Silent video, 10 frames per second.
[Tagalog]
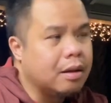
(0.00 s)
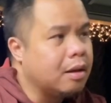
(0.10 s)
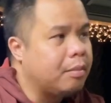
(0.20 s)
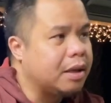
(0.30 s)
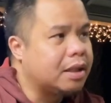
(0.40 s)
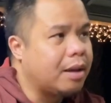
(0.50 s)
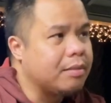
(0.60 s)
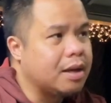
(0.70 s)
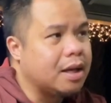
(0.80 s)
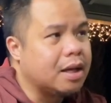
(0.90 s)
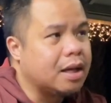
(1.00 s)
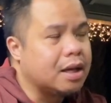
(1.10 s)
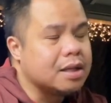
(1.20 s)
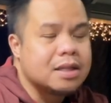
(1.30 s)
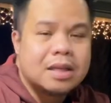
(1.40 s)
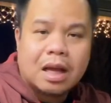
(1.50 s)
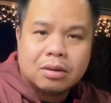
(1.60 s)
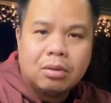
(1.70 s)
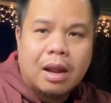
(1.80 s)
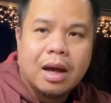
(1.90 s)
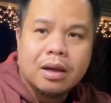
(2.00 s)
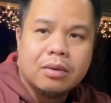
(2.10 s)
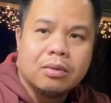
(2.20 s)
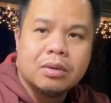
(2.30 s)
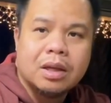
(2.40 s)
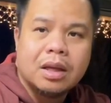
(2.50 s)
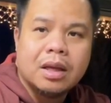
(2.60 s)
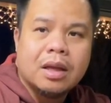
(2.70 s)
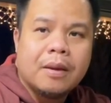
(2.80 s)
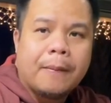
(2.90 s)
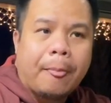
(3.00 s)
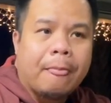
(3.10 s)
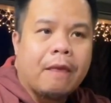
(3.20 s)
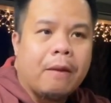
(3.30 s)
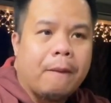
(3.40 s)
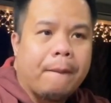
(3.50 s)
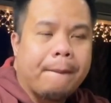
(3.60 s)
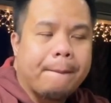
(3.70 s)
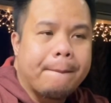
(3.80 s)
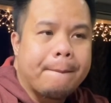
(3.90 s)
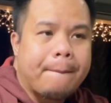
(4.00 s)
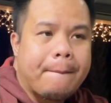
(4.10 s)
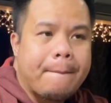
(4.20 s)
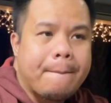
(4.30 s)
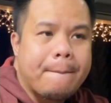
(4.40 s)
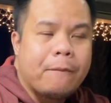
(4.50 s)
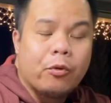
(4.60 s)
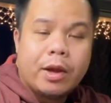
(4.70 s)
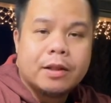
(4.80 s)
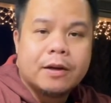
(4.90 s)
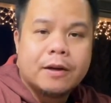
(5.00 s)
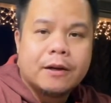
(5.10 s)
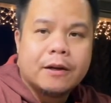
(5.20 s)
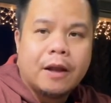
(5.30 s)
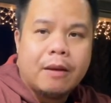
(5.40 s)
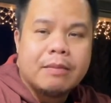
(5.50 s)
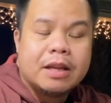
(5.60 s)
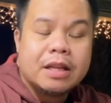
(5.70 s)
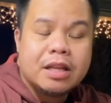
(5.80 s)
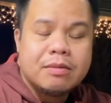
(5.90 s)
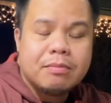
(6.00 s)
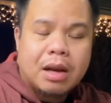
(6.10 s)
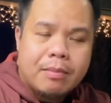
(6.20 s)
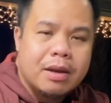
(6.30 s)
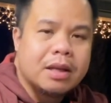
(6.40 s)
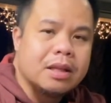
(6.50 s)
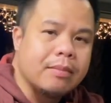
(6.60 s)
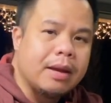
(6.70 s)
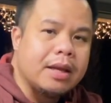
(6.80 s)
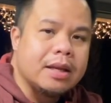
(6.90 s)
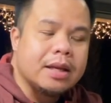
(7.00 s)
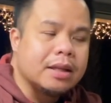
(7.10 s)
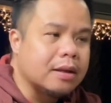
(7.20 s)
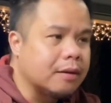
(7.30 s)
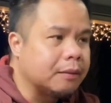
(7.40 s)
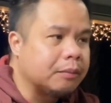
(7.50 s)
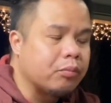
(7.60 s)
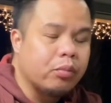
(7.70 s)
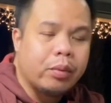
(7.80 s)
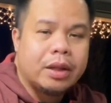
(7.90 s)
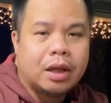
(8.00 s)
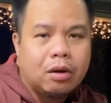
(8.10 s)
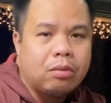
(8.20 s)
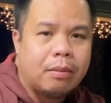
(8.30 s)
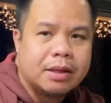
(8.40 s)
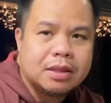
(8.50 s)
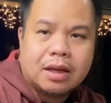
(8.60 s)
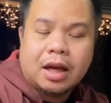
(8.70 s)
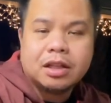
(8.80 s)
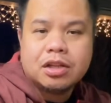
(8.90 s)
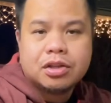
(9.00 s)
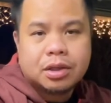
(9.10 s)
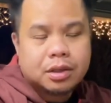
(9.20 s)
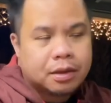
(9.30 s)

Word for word: May time na sakto lang yung yung weather. I mean, hindi malamig, hindi mainit. Pwede kang lumabas na naka-t-shirt.